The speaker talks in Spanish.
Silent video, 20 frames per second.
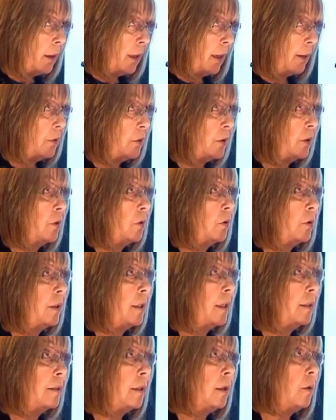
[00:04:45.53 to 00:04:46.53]
la
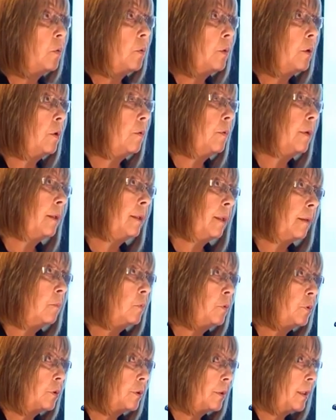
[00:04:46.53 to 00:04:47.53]
biotecnología transcurrió durante
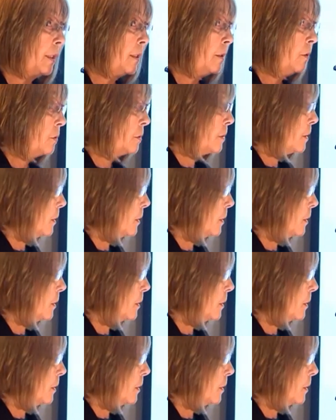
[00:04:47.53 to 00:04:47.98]
muchos años